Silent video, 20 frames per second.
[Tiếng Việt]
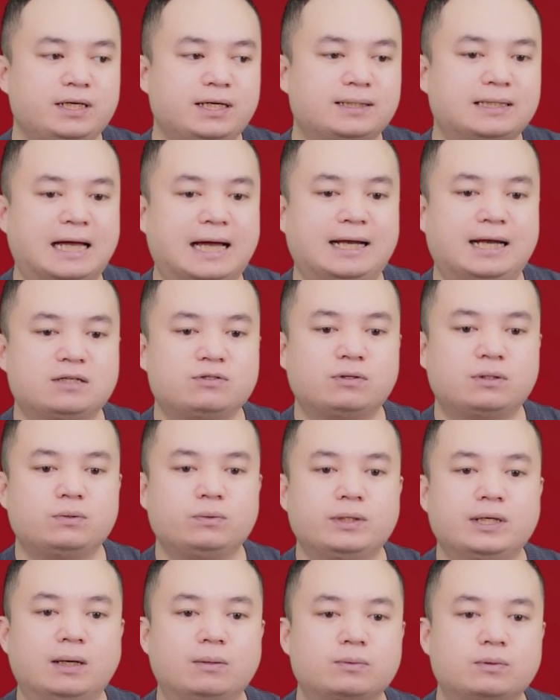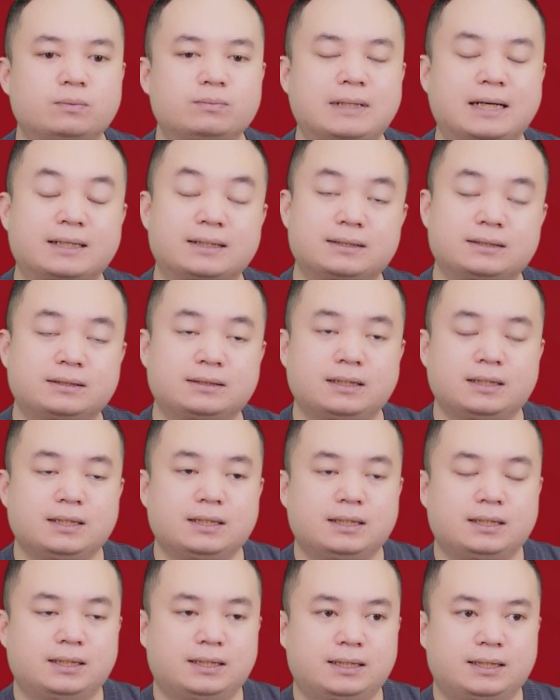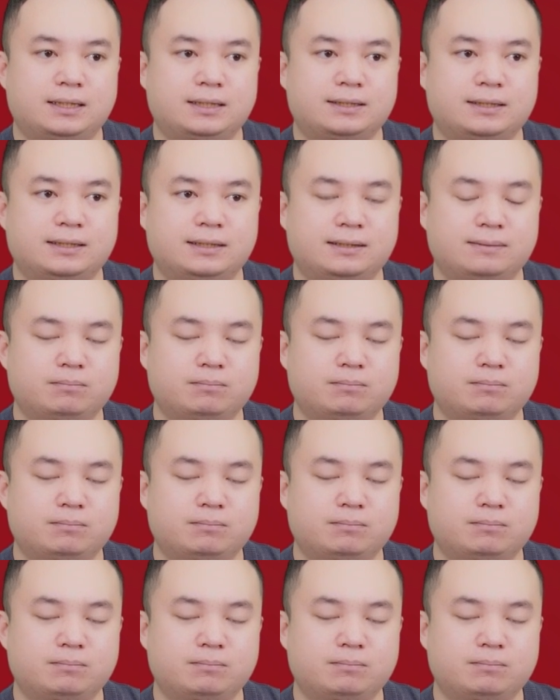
hiện tại lãi suất huy động cũng đang ờ,